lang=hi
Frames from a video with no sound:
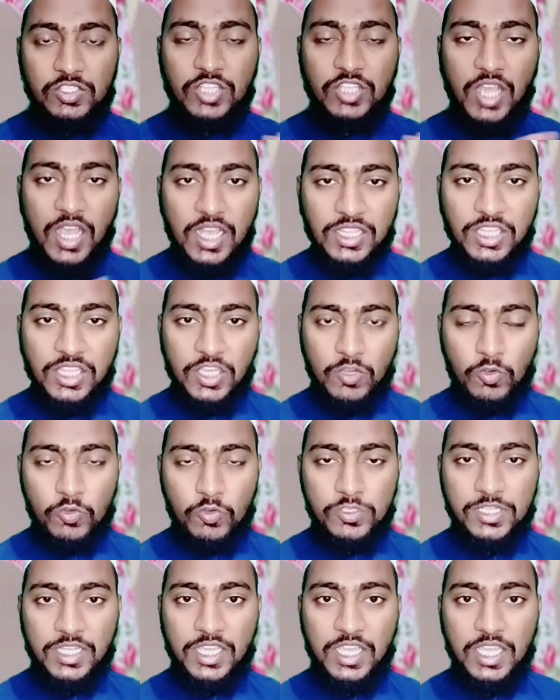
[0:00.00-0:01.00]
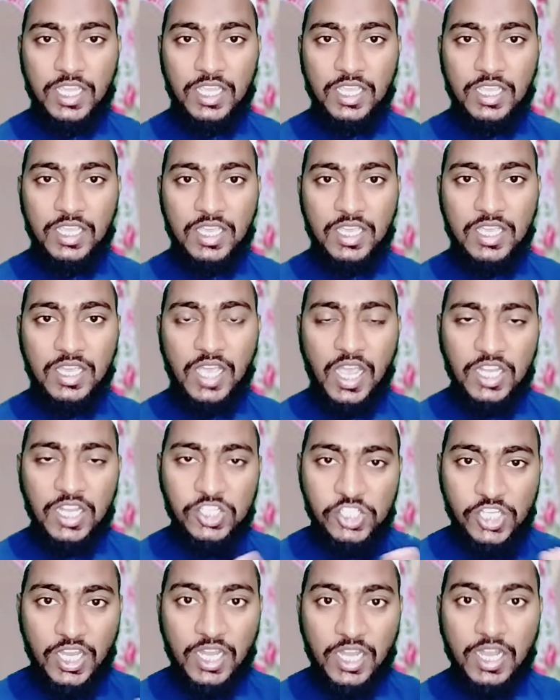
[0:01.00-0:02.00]
जहाँ तक हो सके
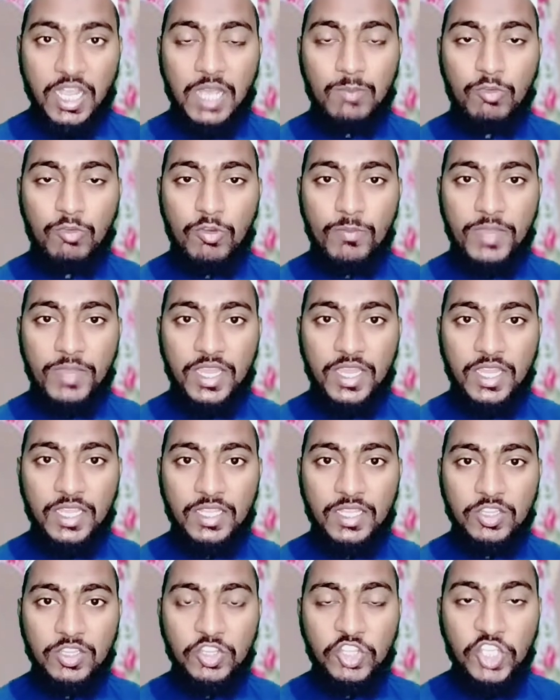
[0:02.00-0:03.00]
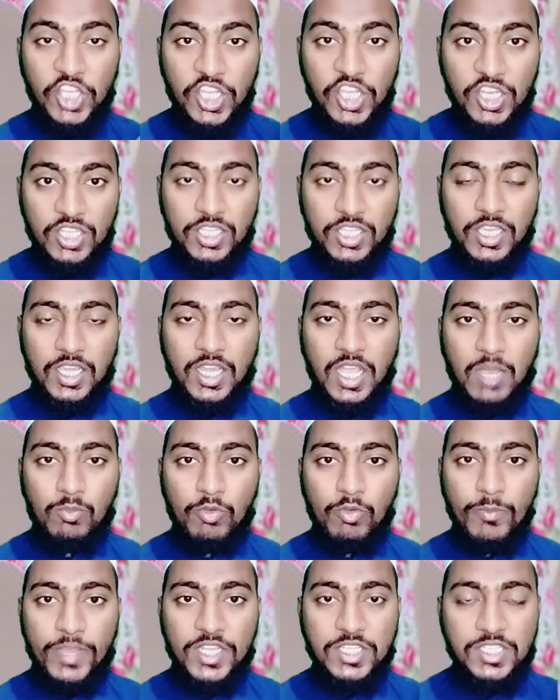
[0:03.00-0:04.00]
अच्छे कामों में दीन के
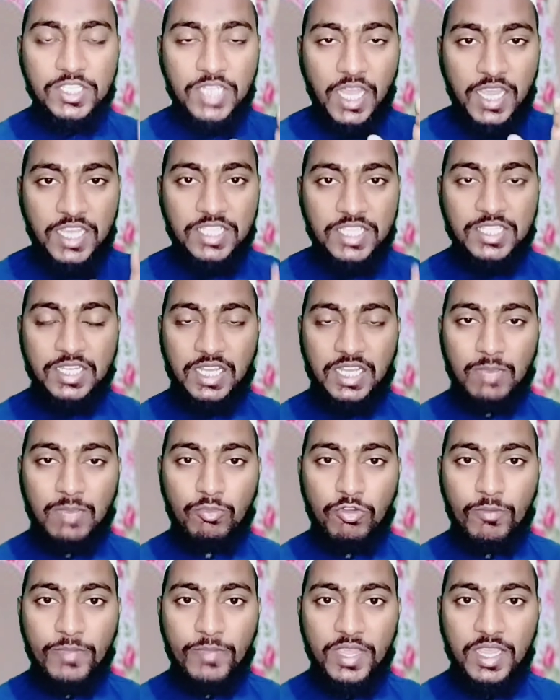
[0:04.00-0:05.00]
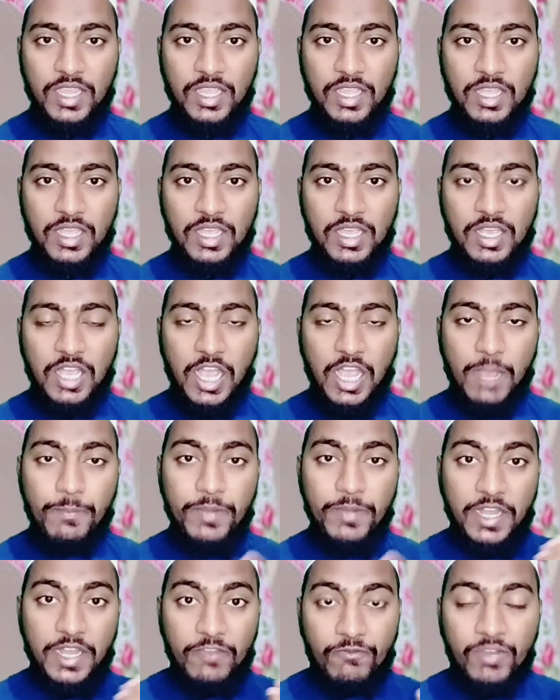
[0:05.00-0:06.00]
कामों में जायज़ कामों में
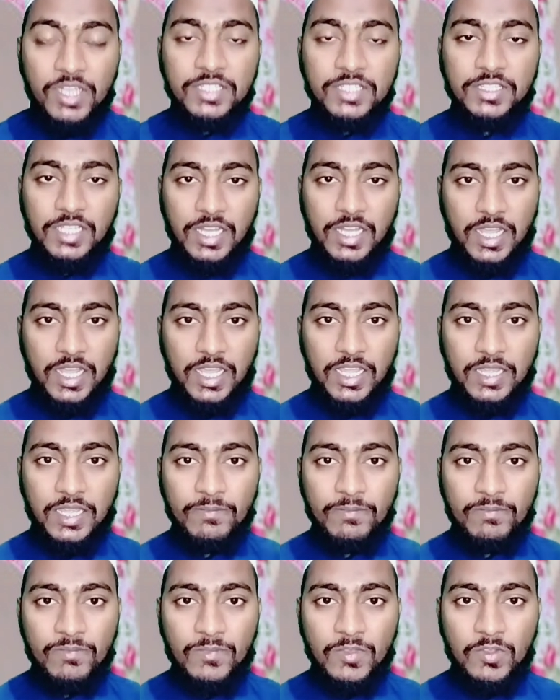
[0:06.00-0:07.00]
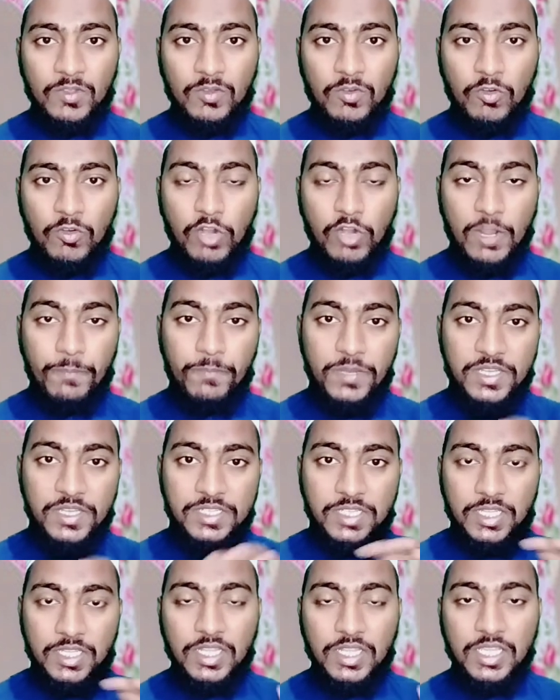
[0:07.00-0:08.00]
अपना वक्त लगाए और अपनी
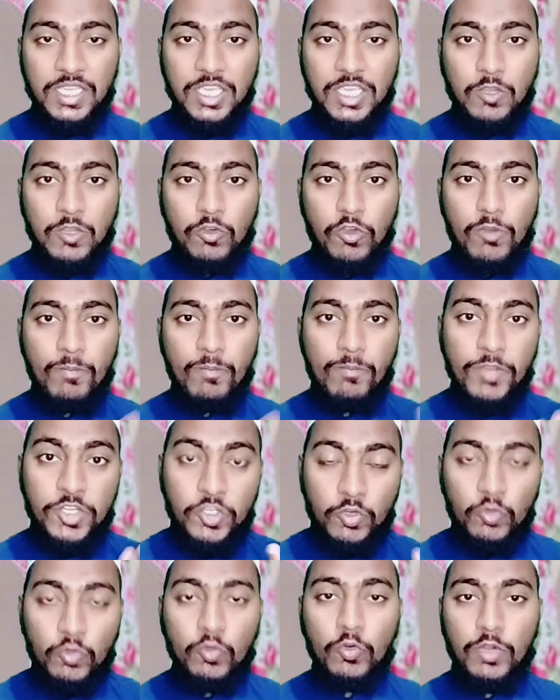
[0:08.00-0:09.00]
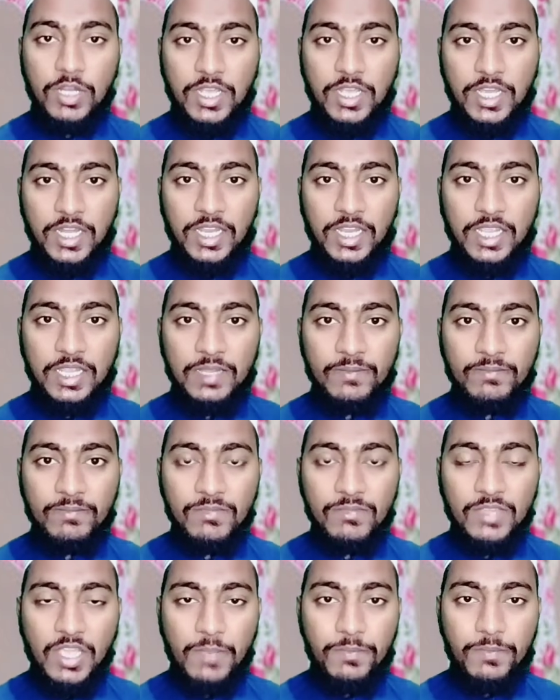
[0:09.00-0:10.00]
ज़िंदगी को मशगूल करे
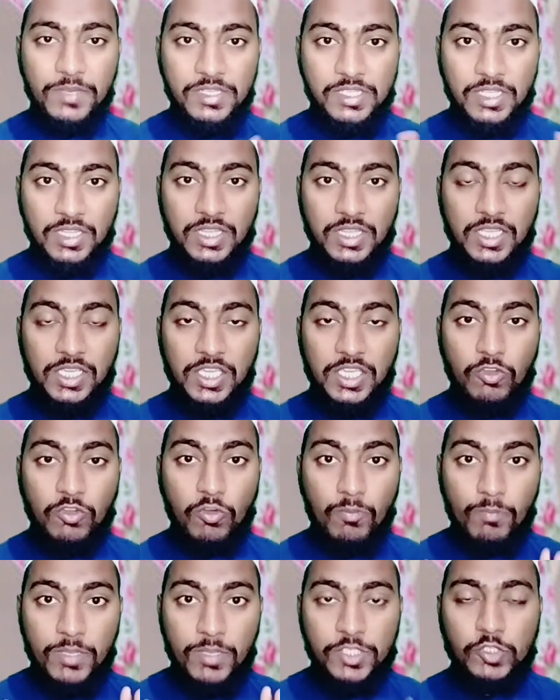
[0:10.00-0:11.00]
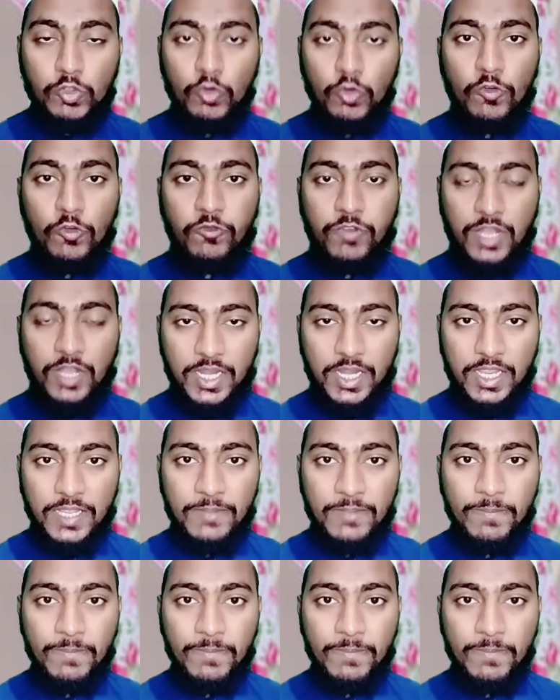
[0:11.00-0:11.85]
अपनी ज़िंदगी को मसरूफ़ करे